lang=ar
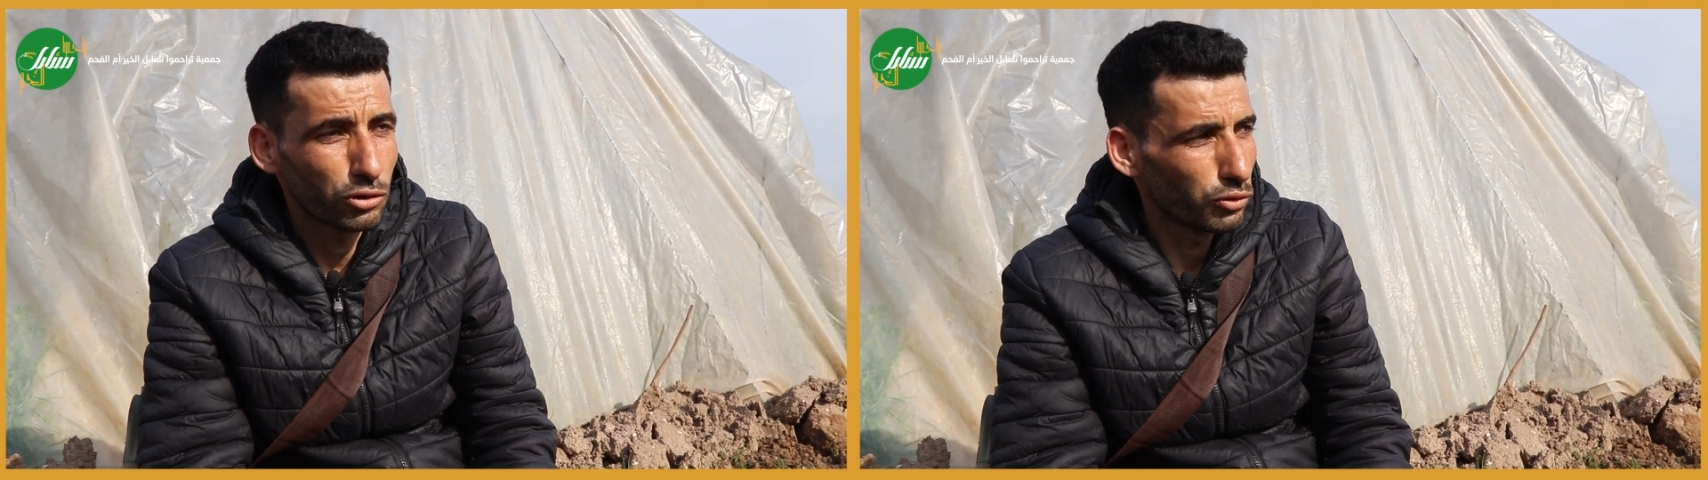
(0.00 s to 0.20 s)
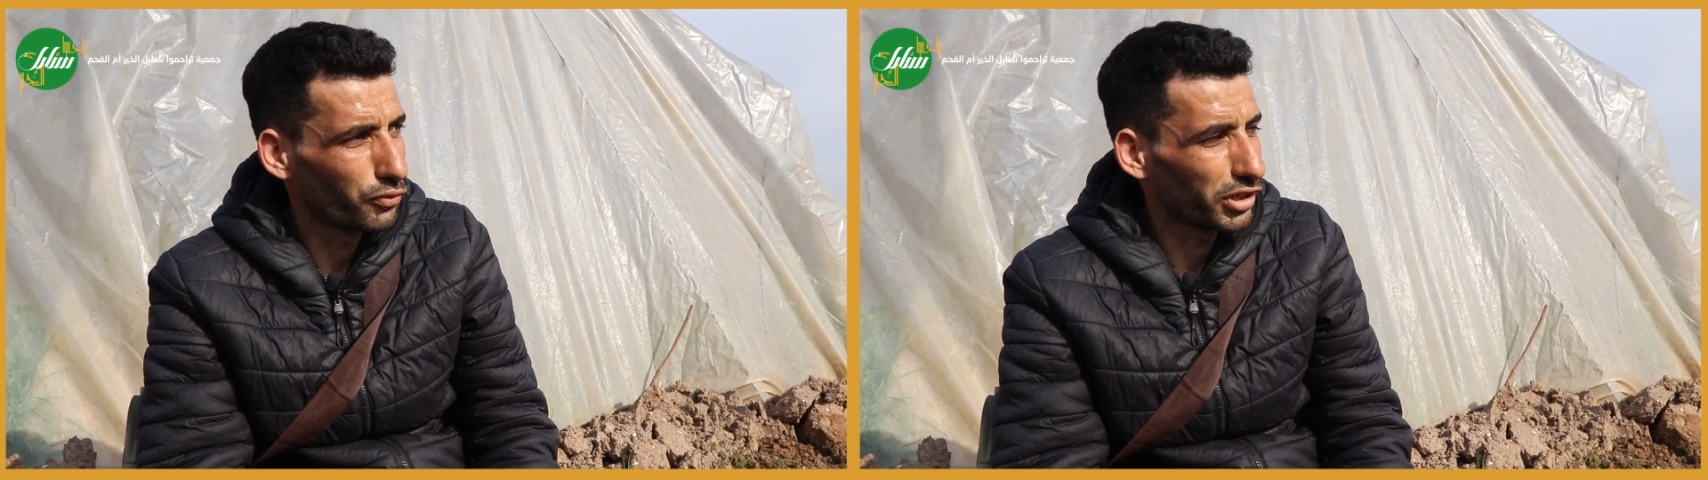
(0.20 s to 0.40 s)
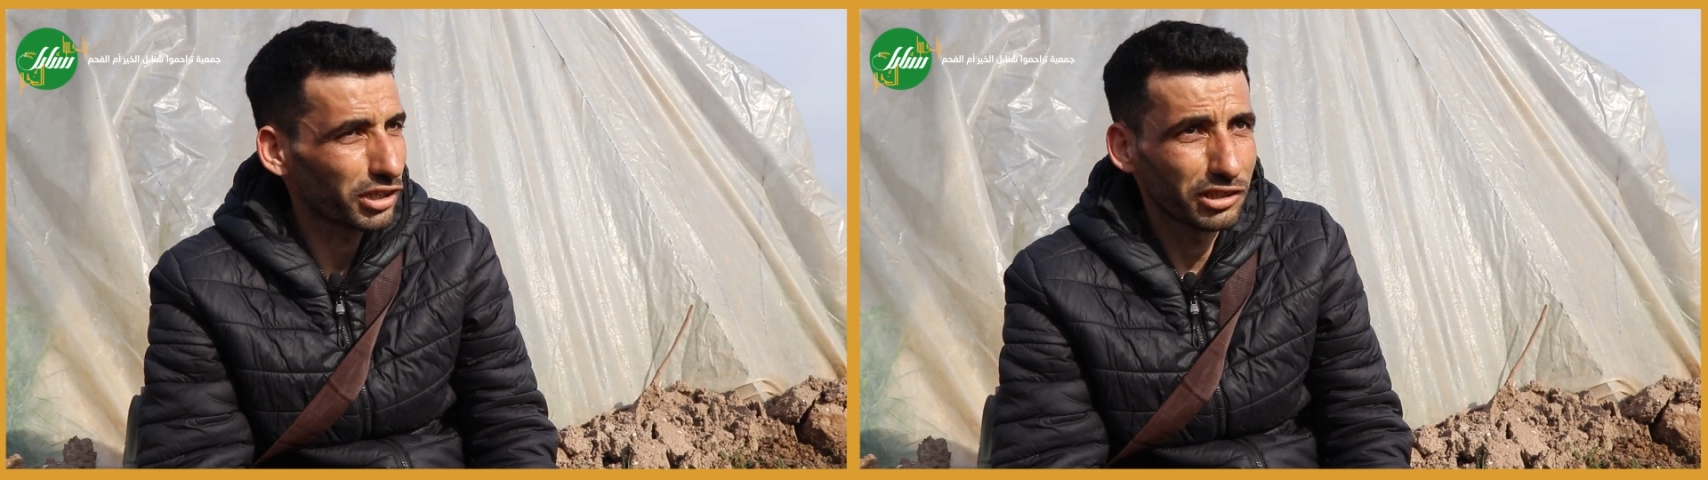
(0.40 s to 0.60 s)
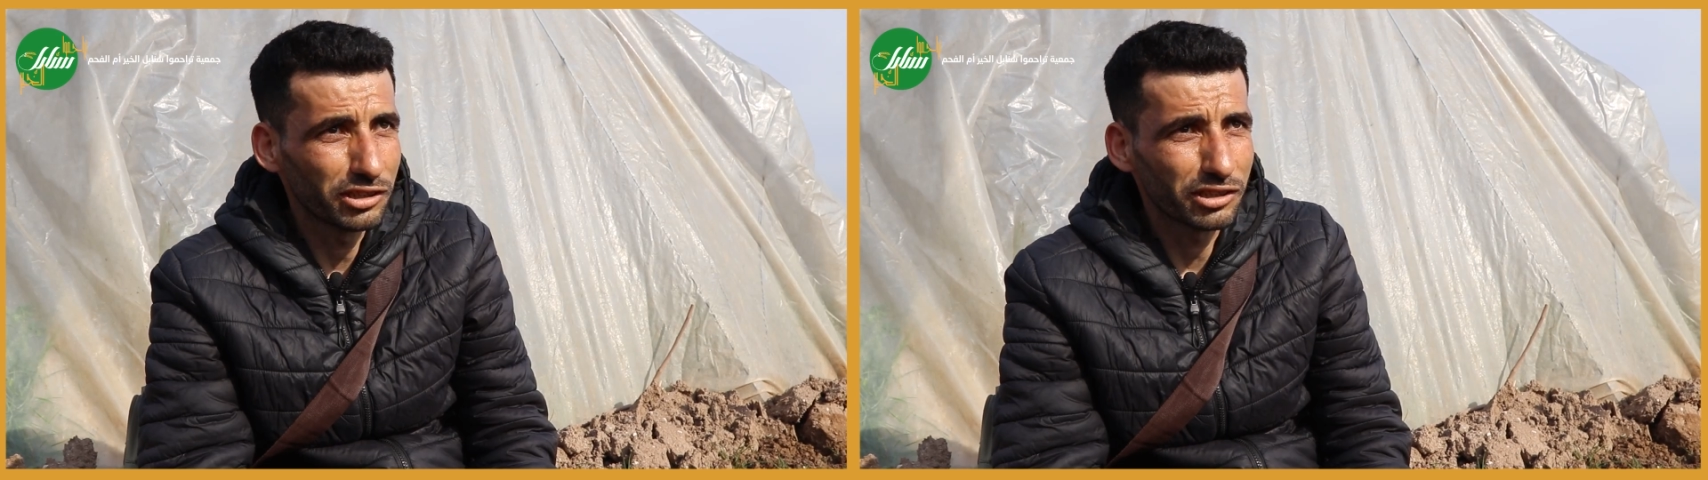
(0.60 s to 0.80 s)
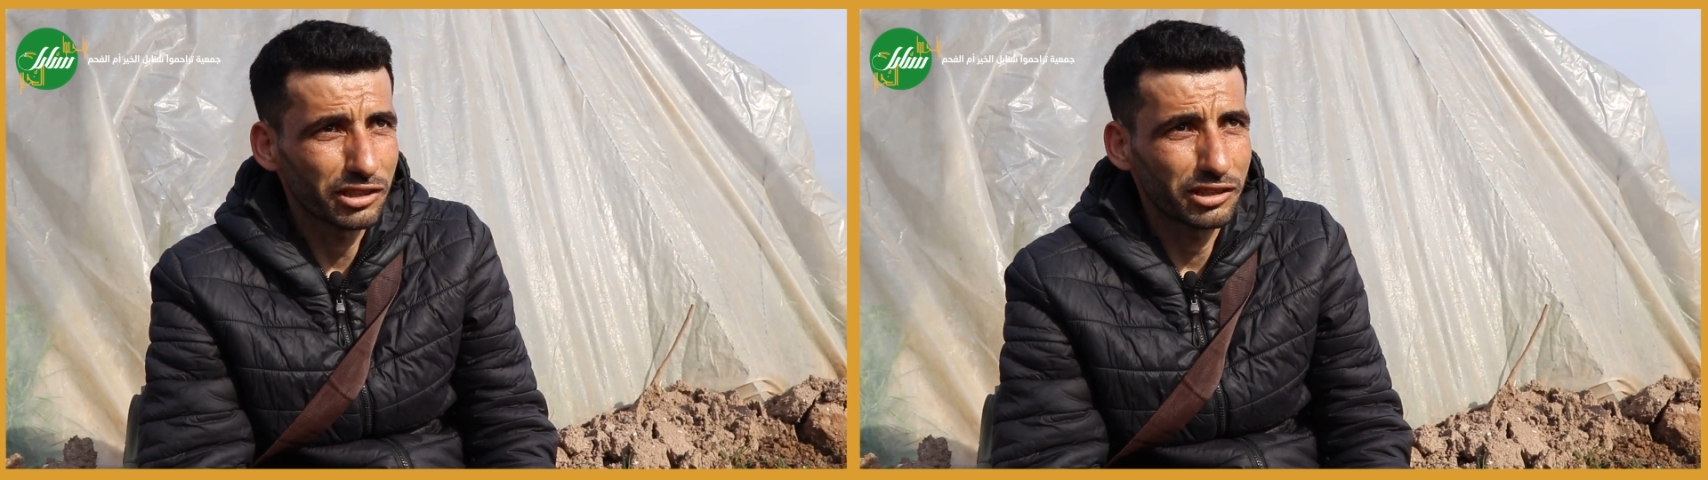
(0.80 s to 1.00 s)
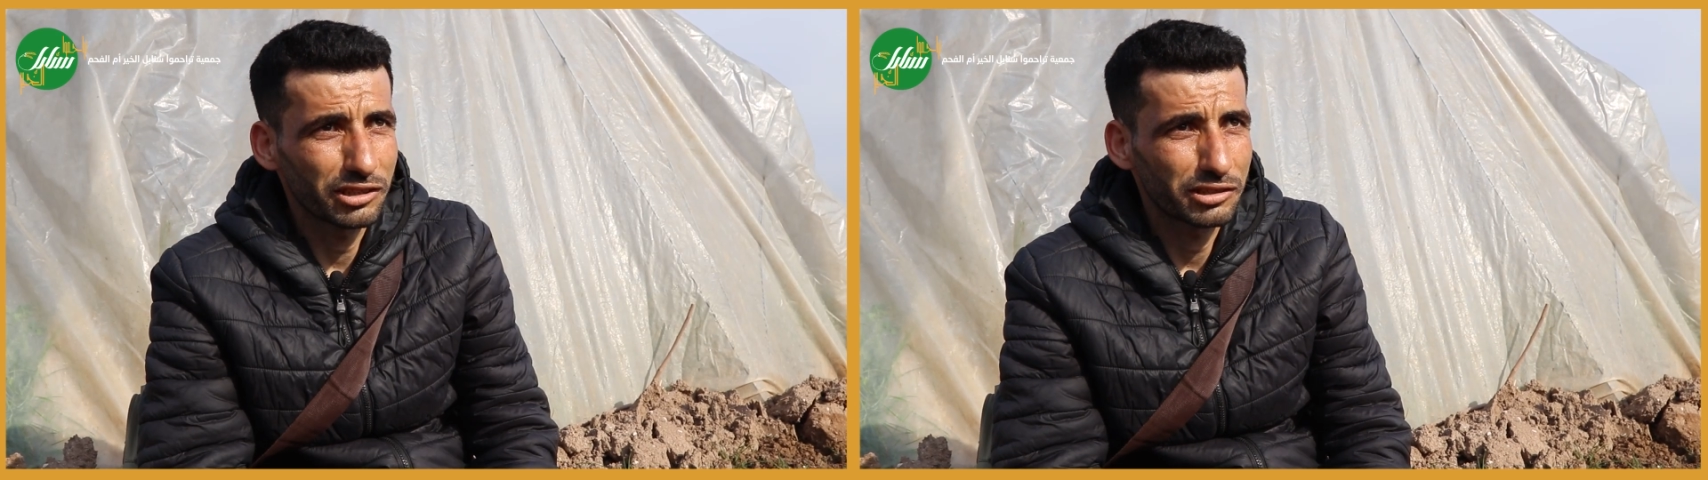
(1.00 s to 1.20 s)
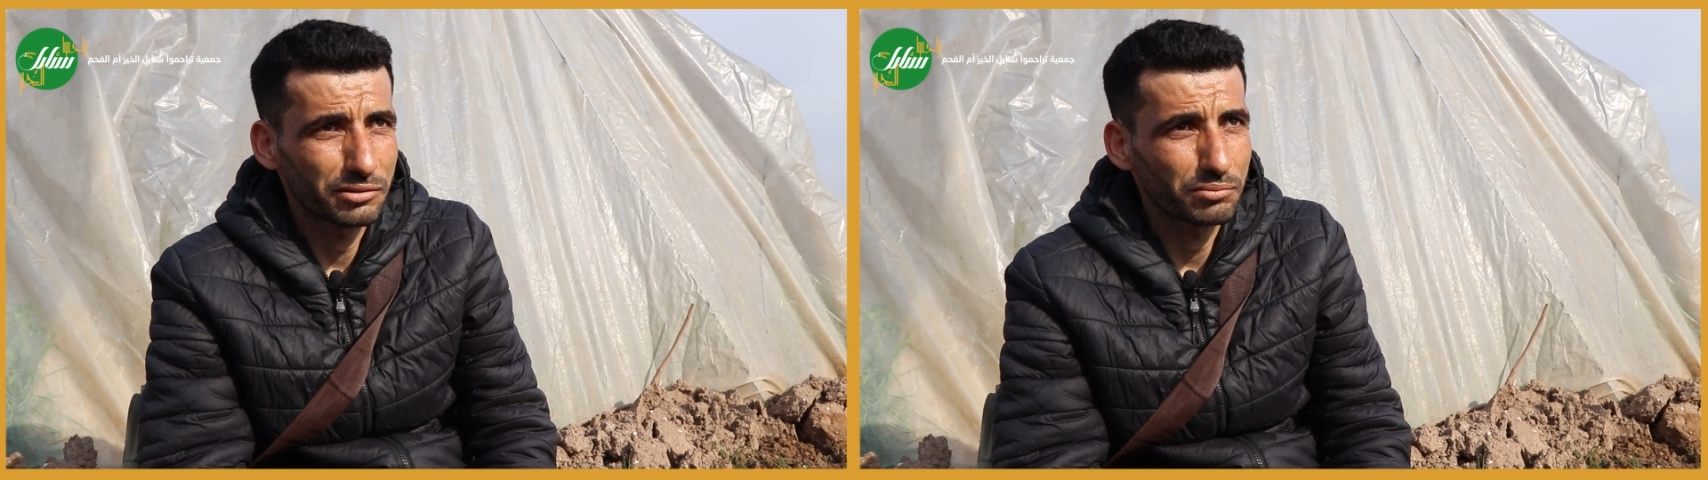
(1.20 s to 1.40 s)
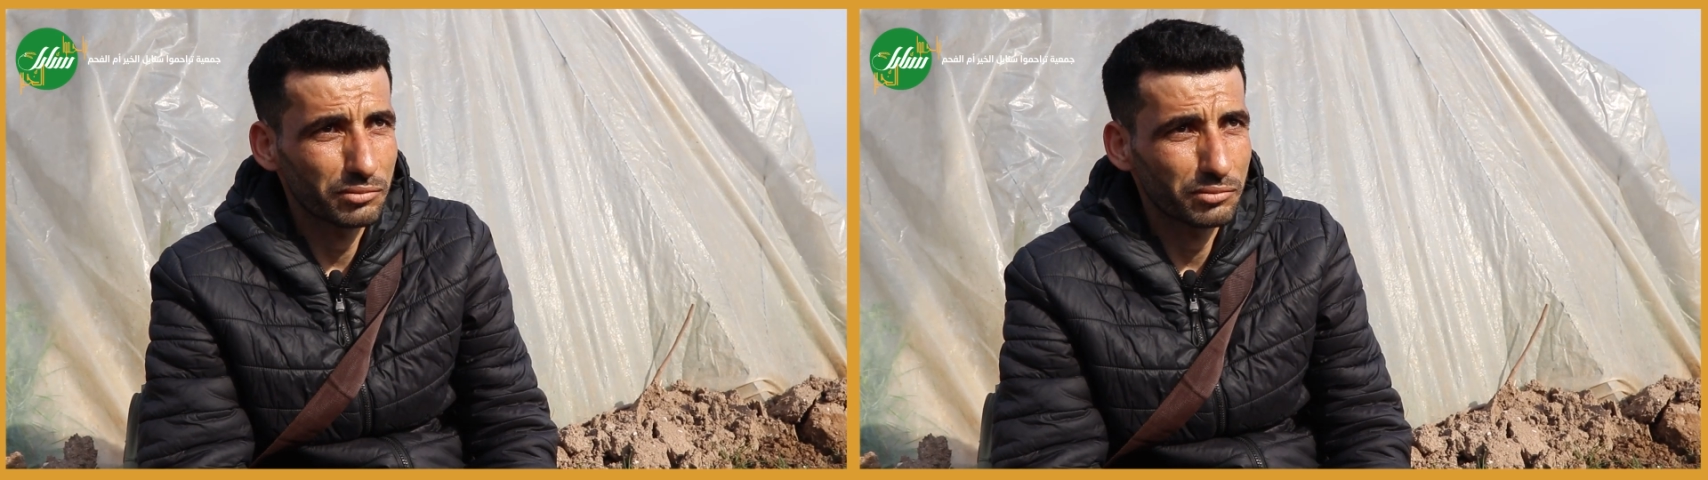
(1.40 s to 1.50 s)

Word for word: وفريق الانقاذ